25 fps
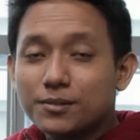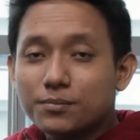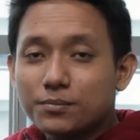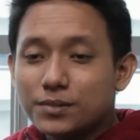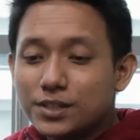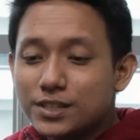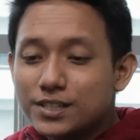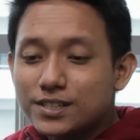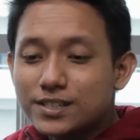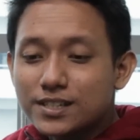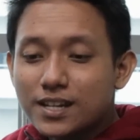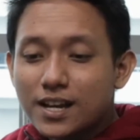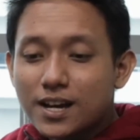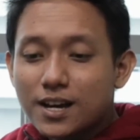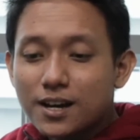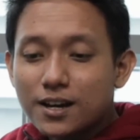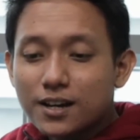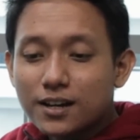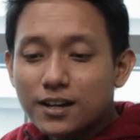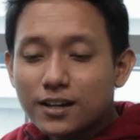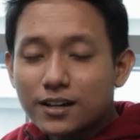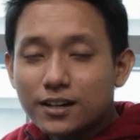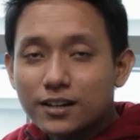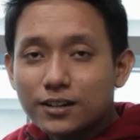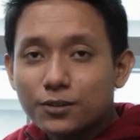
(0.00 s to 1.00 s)
bisa
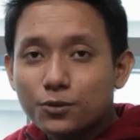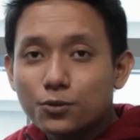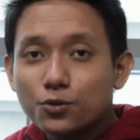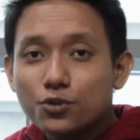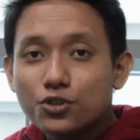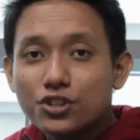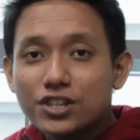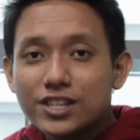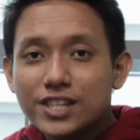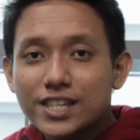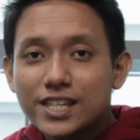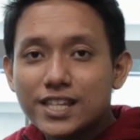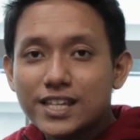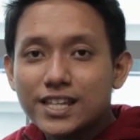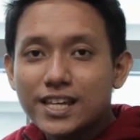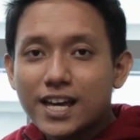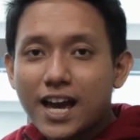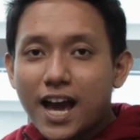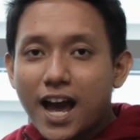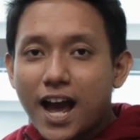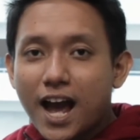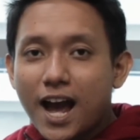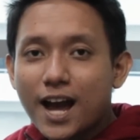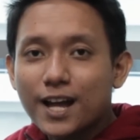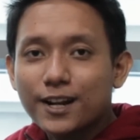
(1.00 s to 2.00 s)
ngunci
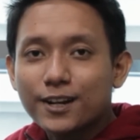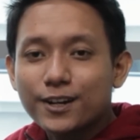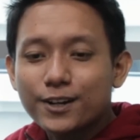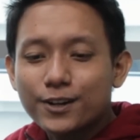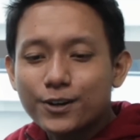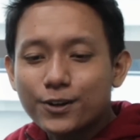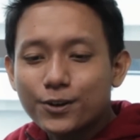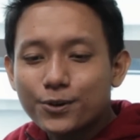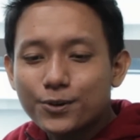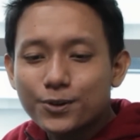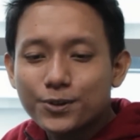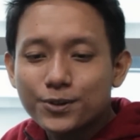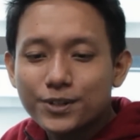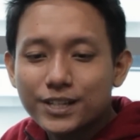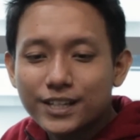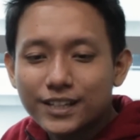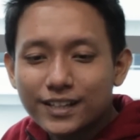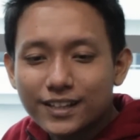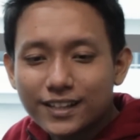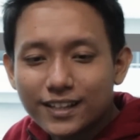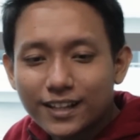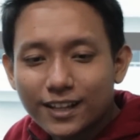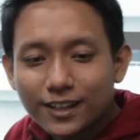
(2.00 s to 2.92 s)
Android